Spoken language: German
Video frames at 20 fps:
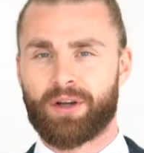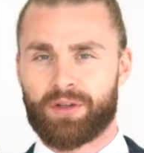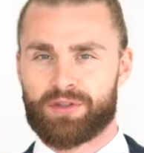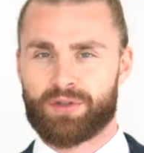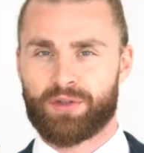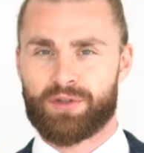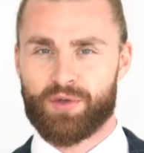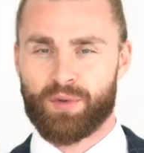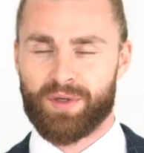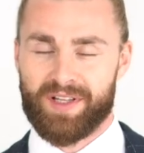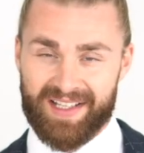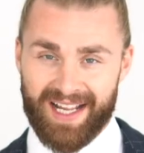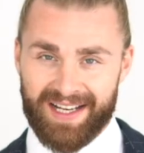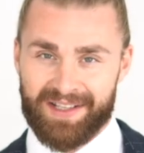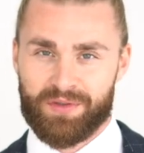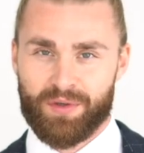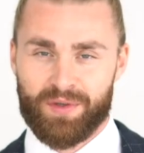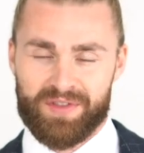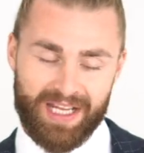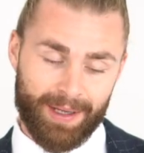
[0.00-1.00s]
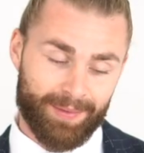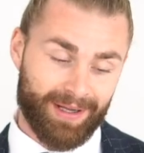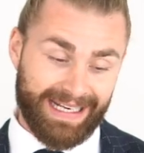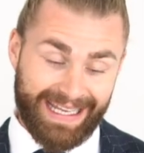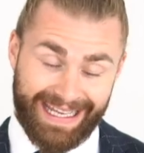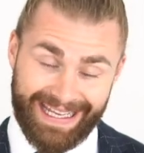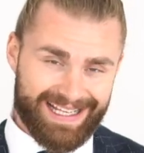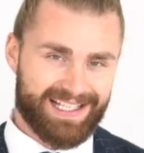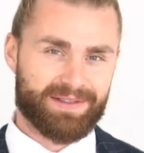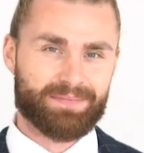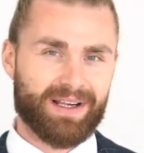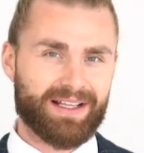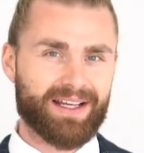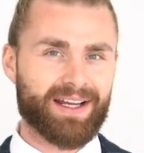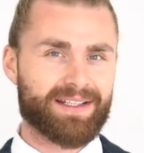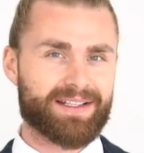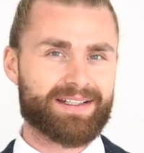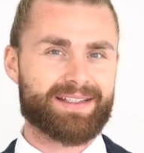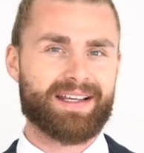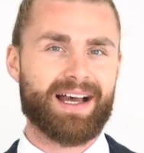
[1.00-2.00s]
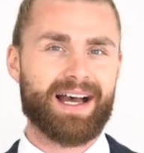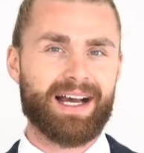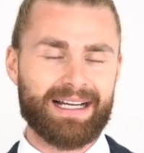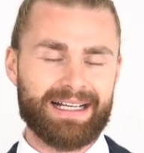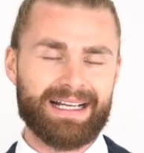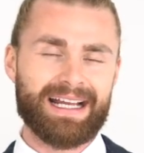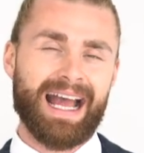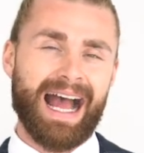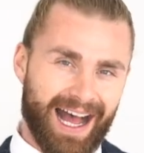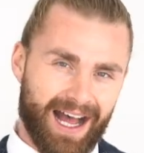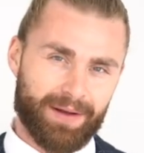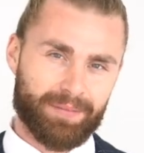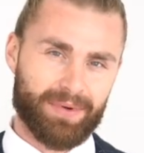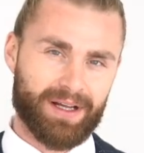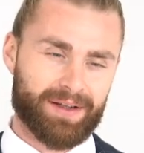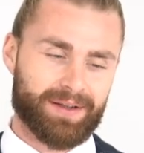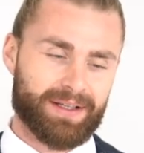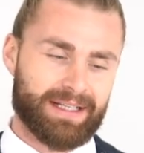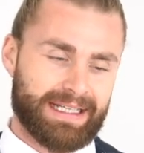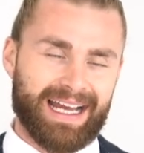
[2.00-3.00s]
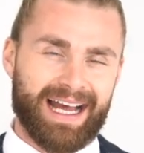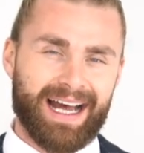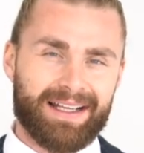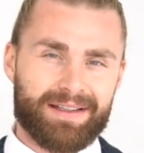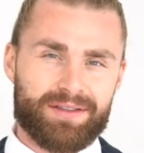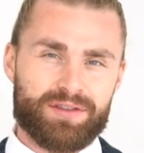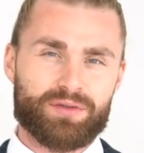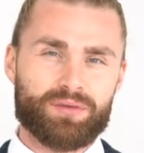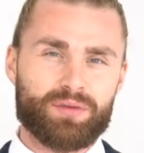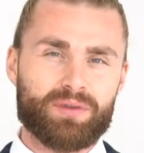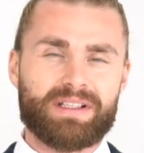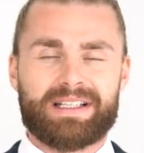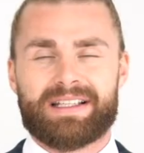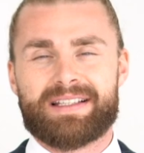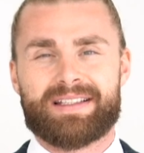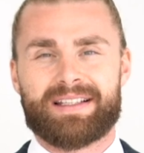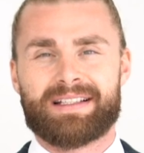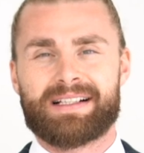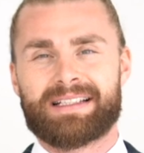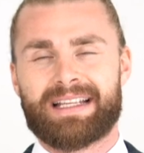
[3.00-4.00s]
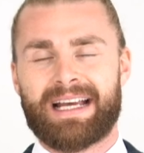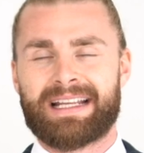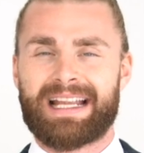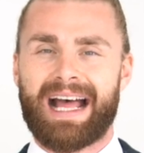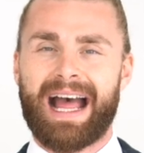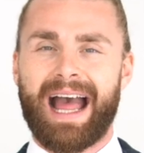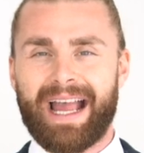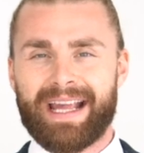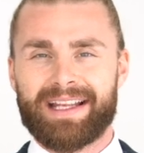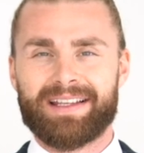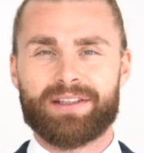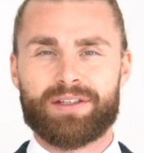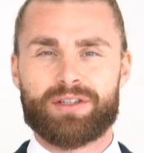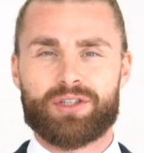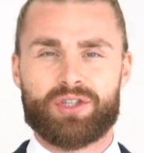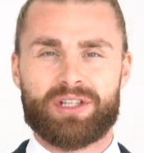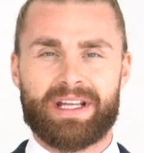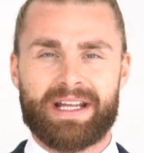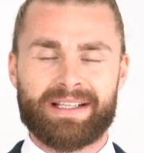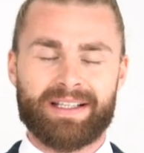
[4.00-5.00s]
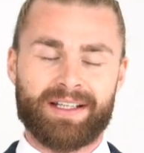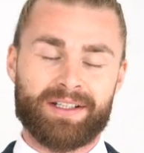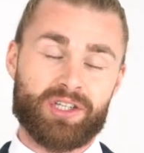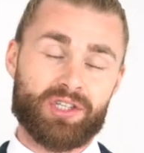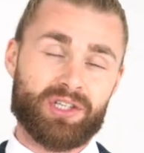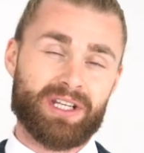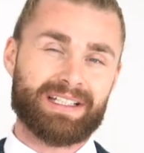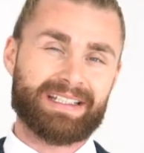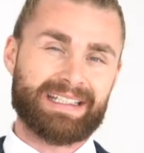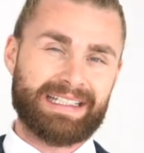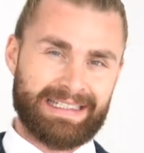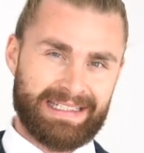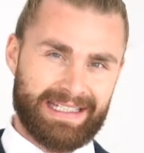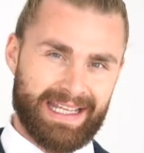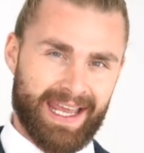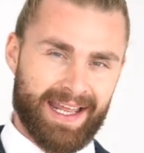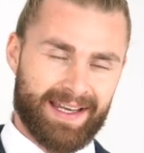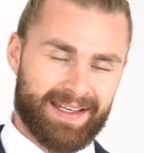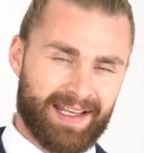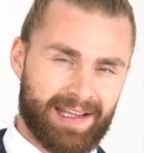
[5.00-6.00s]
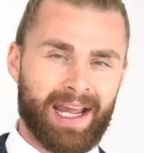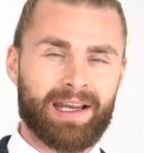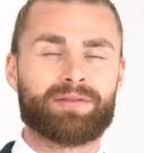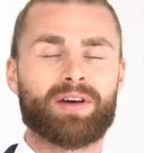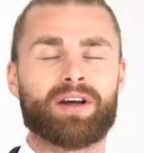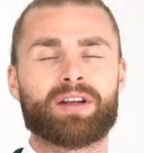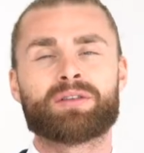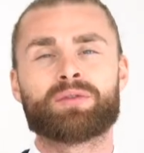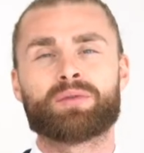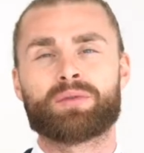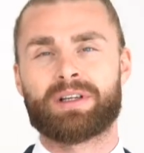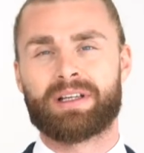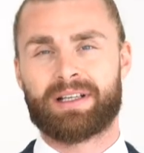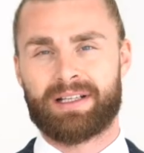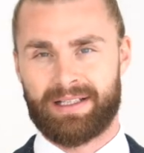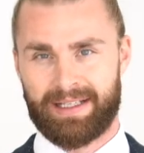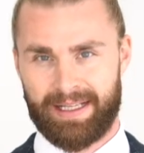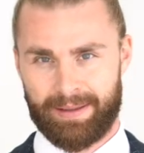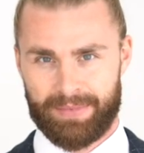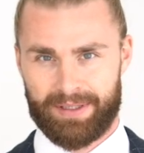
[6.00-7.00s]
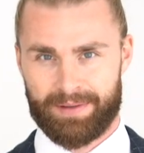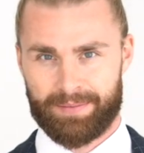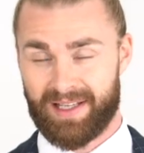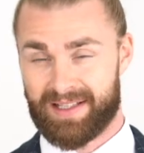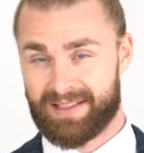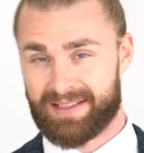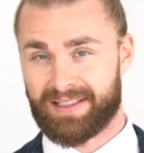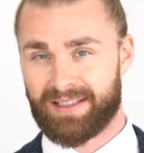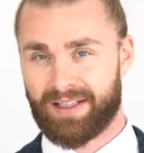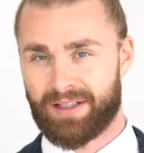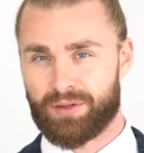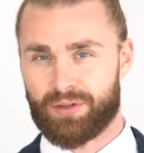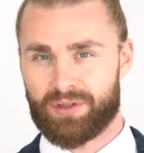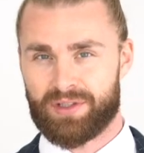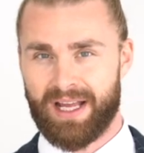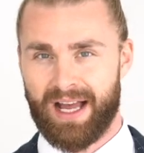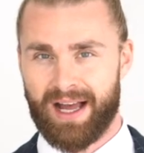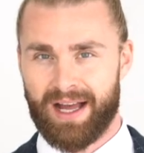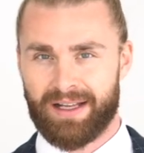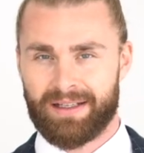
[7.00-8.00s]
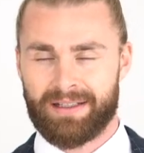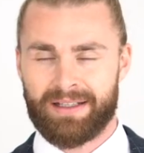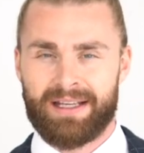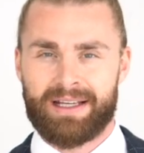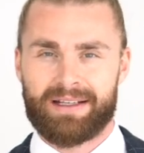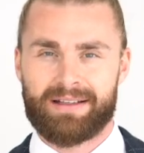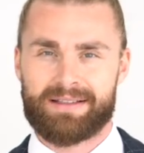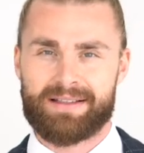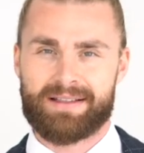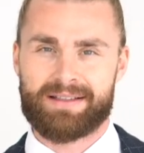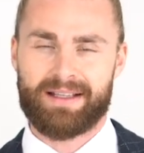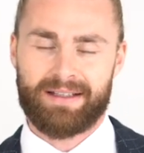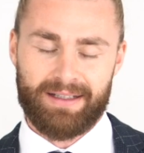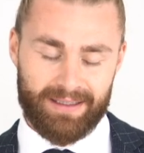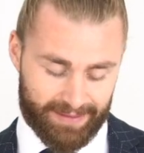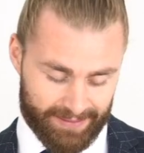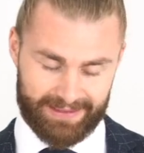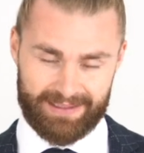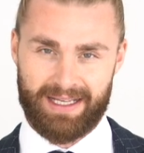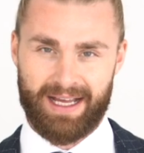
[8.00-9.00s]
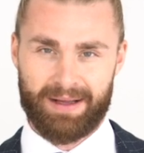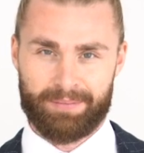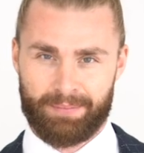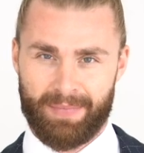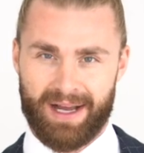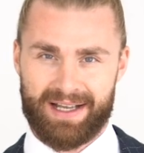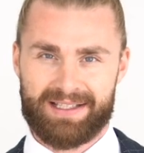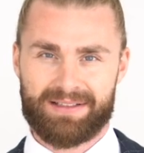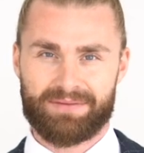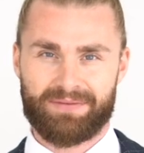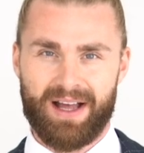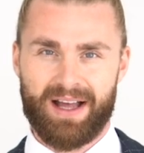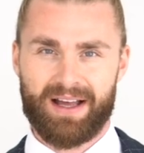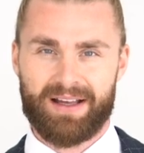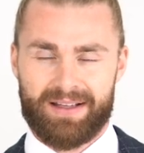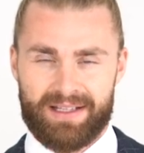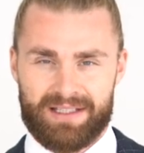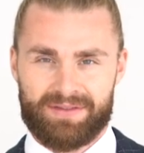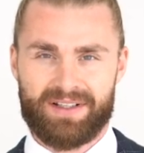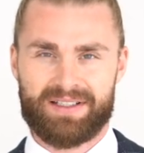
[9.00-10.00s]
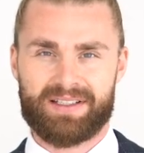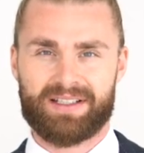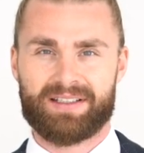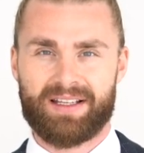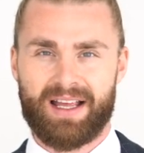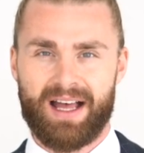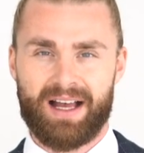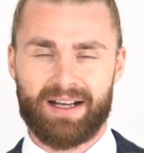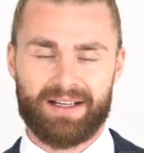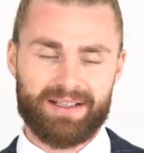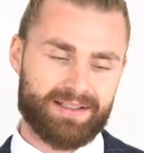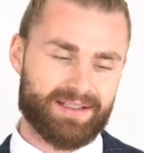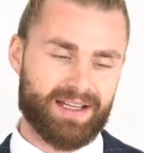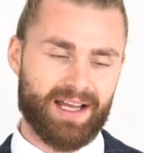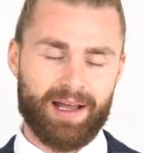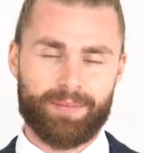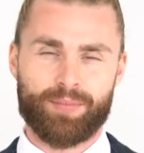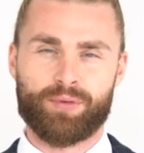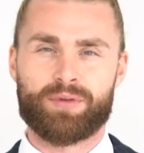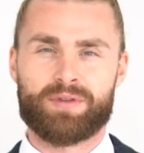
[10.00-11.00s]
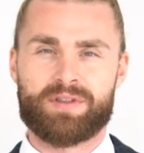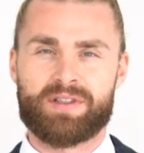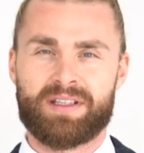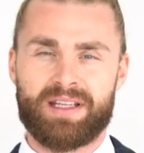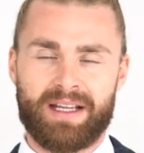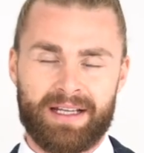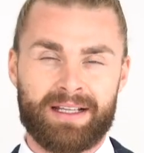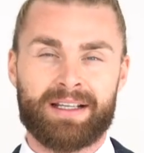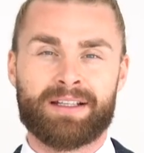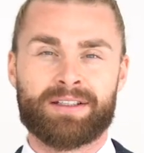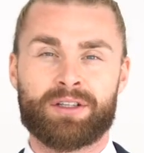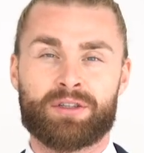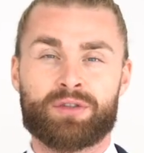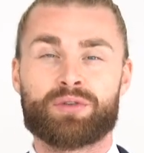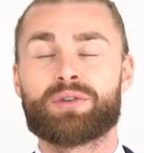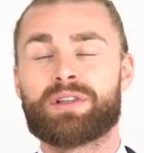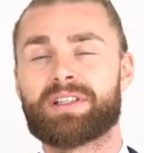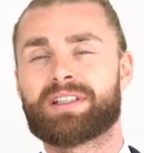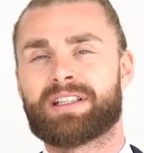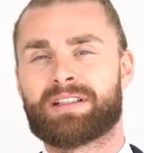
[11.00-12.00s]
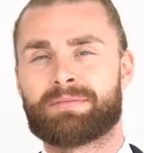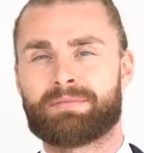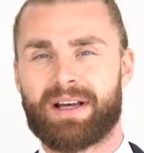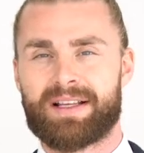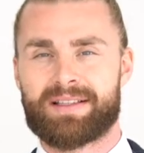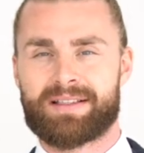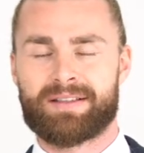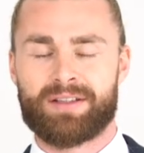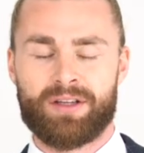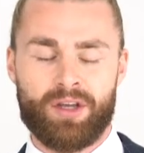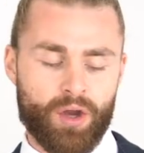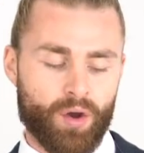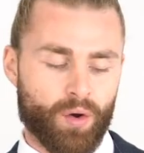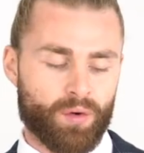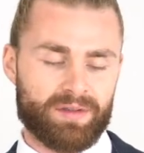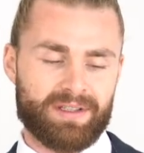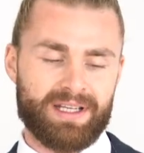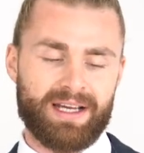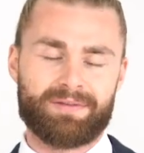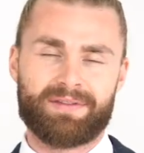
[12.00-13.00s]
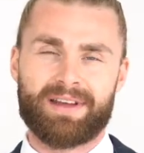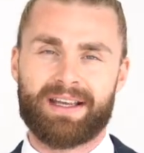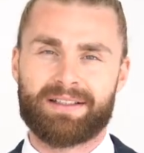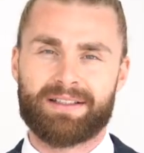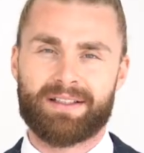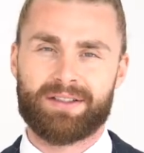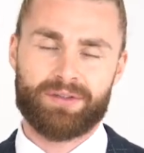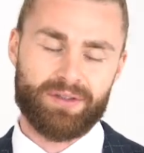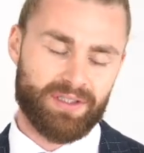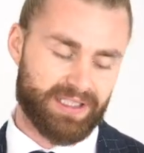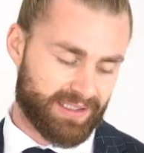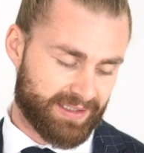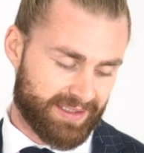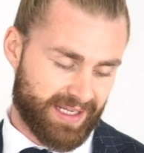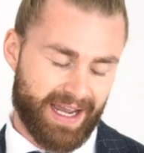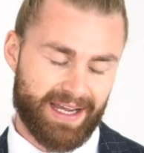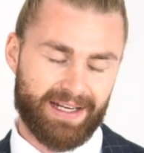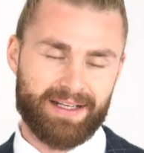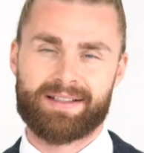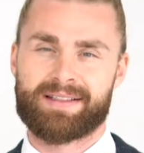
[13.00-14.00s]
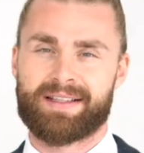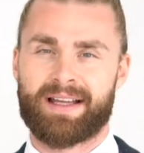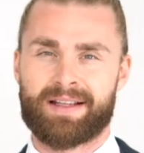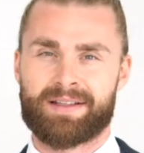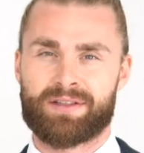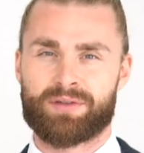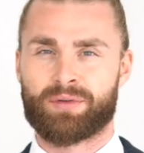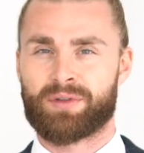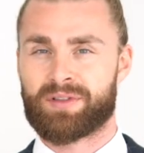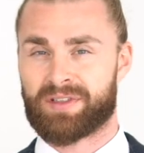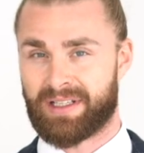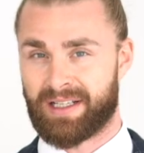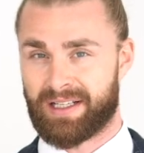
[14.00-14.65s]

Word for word: der Konstruktion des Anzugs kann man erstmal gar nichts sagen, aber der Anzug ist halt an einigen Stellen anstatt genäht einfach nur geklebt. Das liegt natürlich daran, dass das hier Massenware ist, was ich trage. Zara produziert ja natürlich in Massen und da werden natürlich Teile Seite des Anzuges